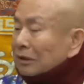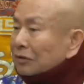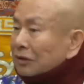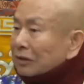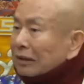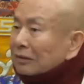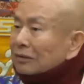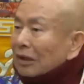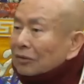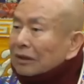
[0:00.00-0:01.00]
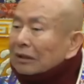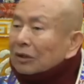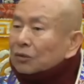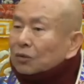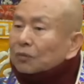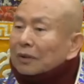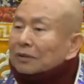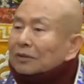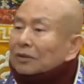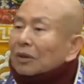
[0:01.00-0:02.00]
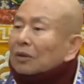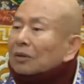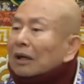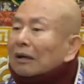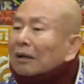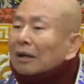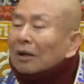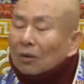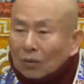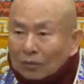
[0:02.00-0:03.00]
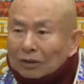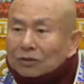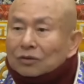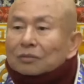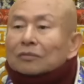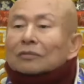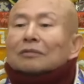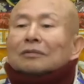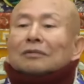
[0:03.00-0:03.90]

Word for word: 前几天早上要出门的时候啊，我跟师母。